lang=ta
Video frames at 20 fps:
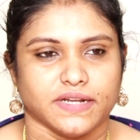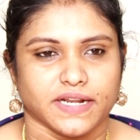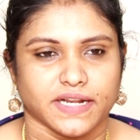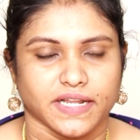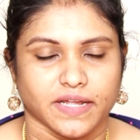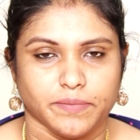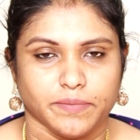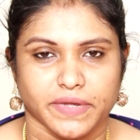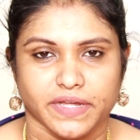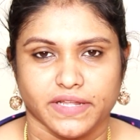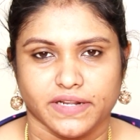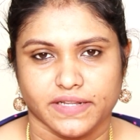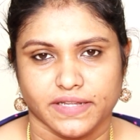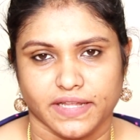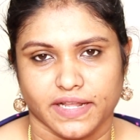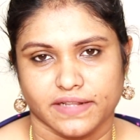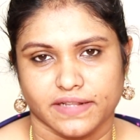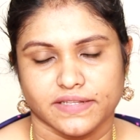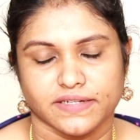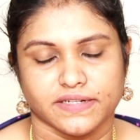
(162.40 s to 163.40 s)
நிறைய பேர்
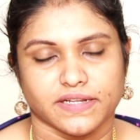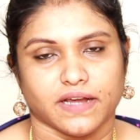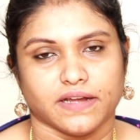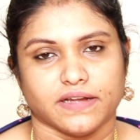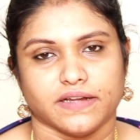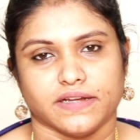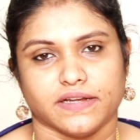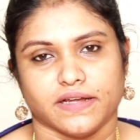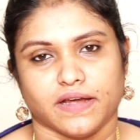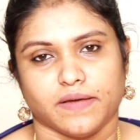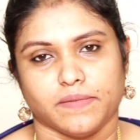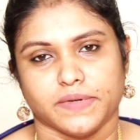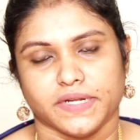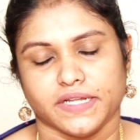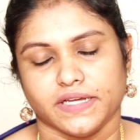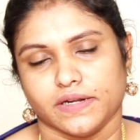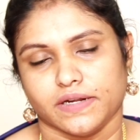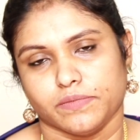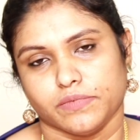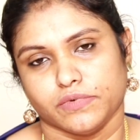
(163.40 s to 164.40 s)
இறந்துட்டாங்க
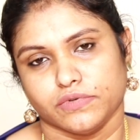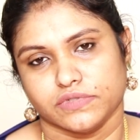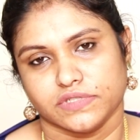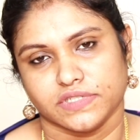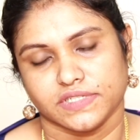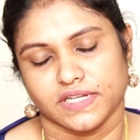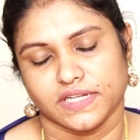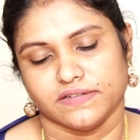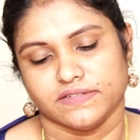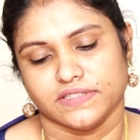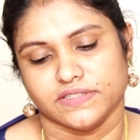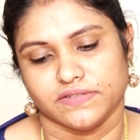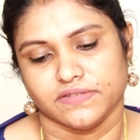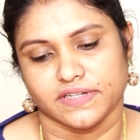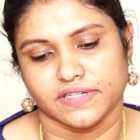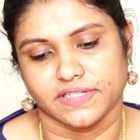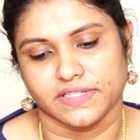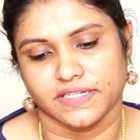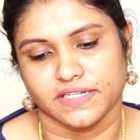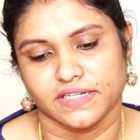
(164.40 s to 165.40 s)
அப்படிங்கிற போஸ்ட் தான் வந்து
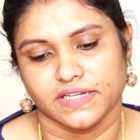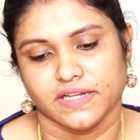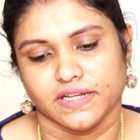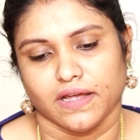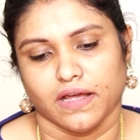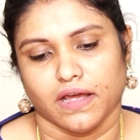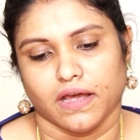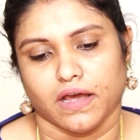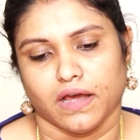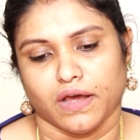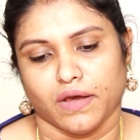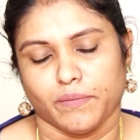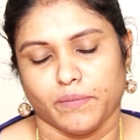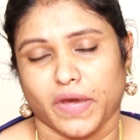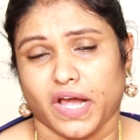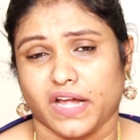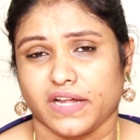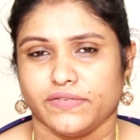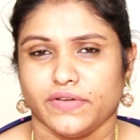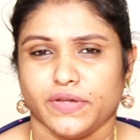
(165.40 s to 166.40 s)
வருது
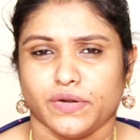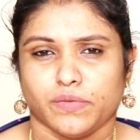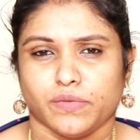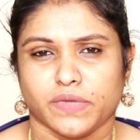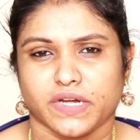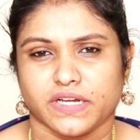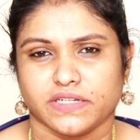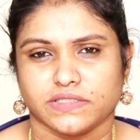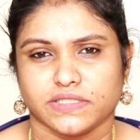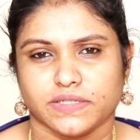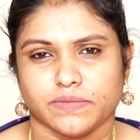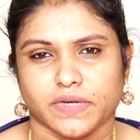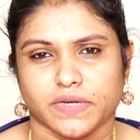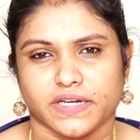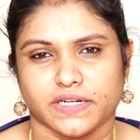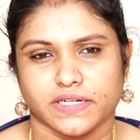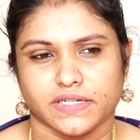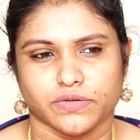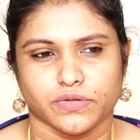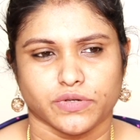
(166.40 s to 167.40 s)
பார்க்கவே ரொம்ப
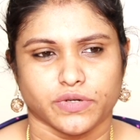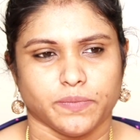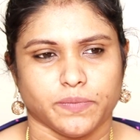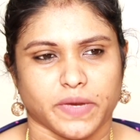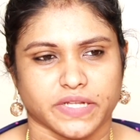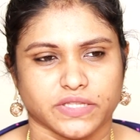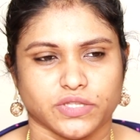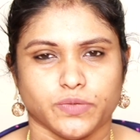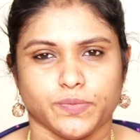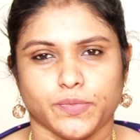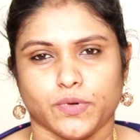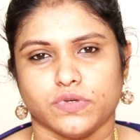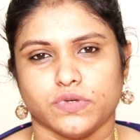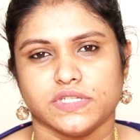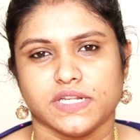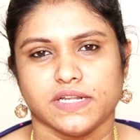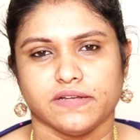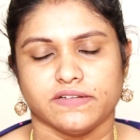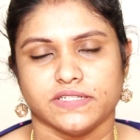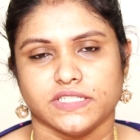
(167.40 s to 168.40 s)
கஷ்டமாக இருக்குது ஒரு பத்து
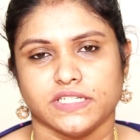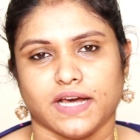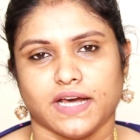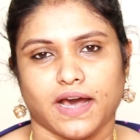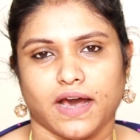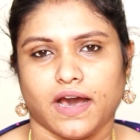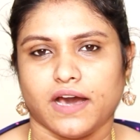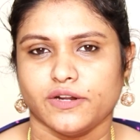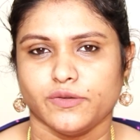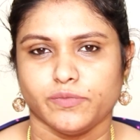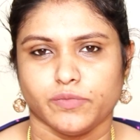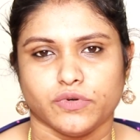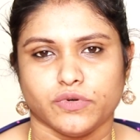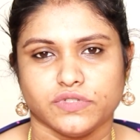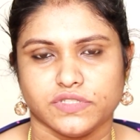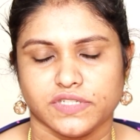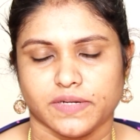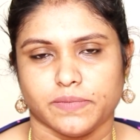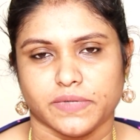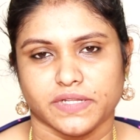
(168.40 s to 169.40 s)
போஸ்ட்டில் வந்து ஆறு
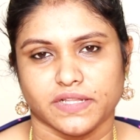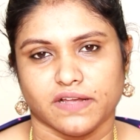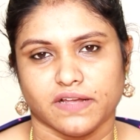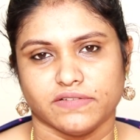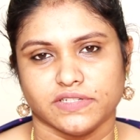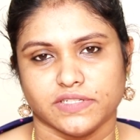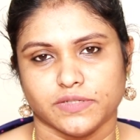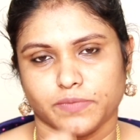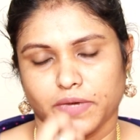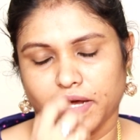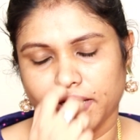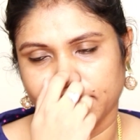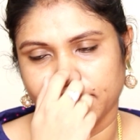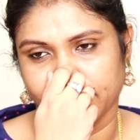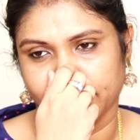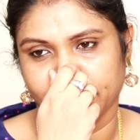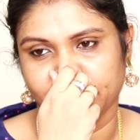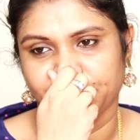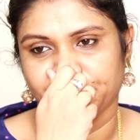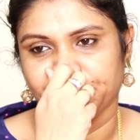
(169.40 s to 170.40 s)
போஸ்ட் அப்படி தான் வந்து
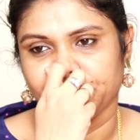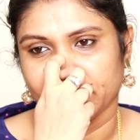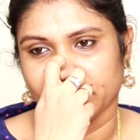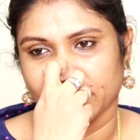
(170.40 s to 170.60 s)
பார்க்குறேன்